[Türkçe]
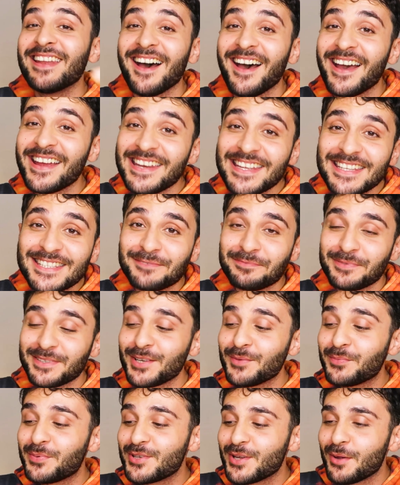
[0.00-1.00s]
Yine aynı
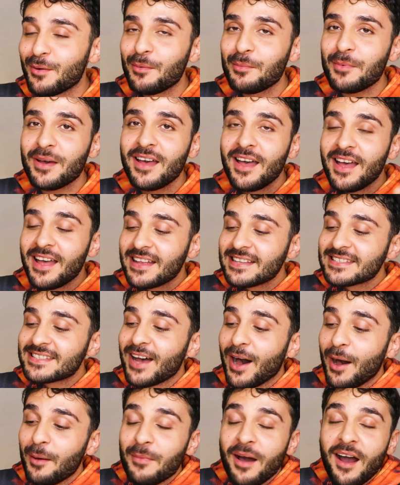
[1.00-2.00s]
espri yapacağım ama
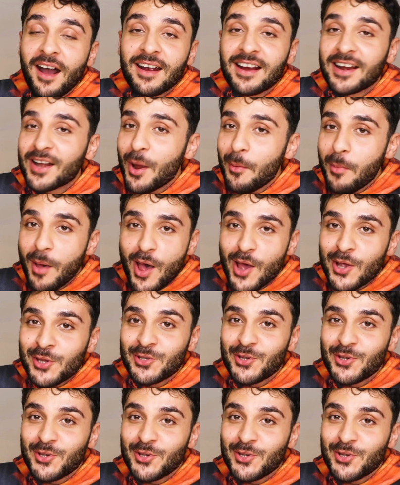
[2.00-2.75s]
tam akraba